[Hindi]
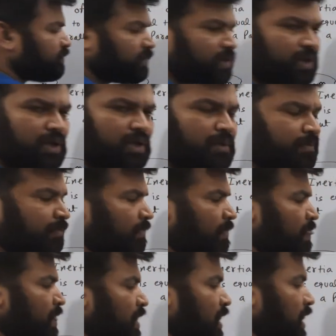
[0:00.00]
ठीक है
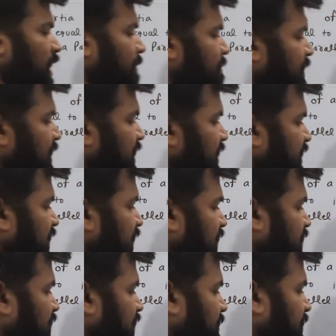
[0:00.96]
अब मैंने क्या
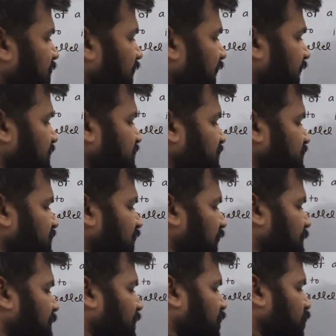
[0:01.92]
किया बेटा एक्सिस यहां
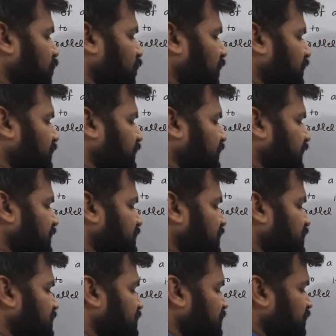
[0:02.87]
पर ड्रॉ कर दी
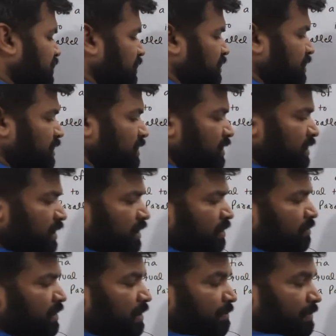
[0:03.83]
टेंजेंट
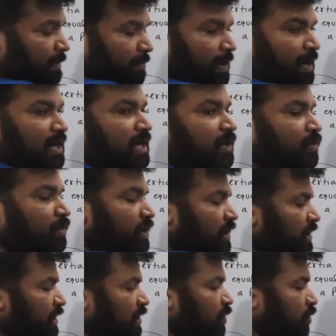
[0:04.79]
मतलब
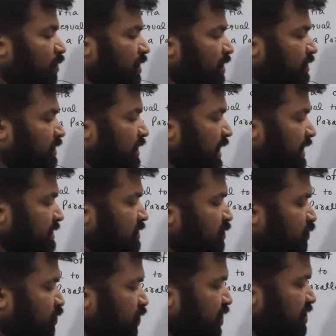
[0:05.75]
परपेंडिकुलरली ड्रॉ कर दी एक्सिस
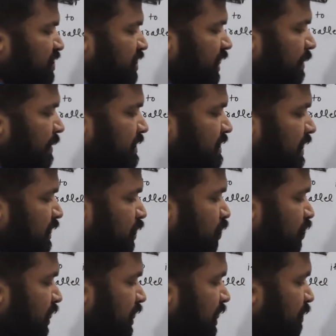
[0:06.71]
ऑफ रोटेशन के मैं चाहता हूं
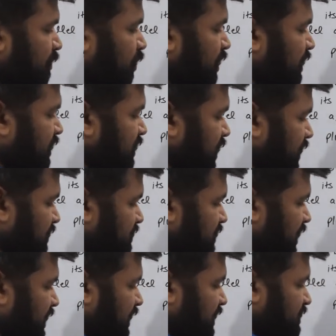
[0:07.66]
कि ये बॉडी ना
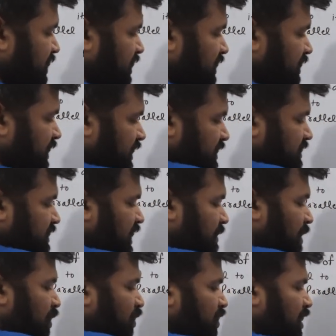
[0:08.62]
सारी की सारी इसके
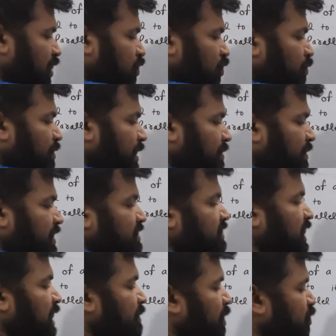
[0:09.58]
अबाउट ना घूमे अब
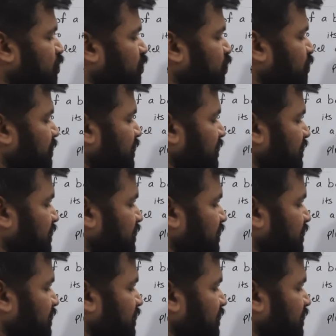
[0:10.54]
इसके अबाउट घूमे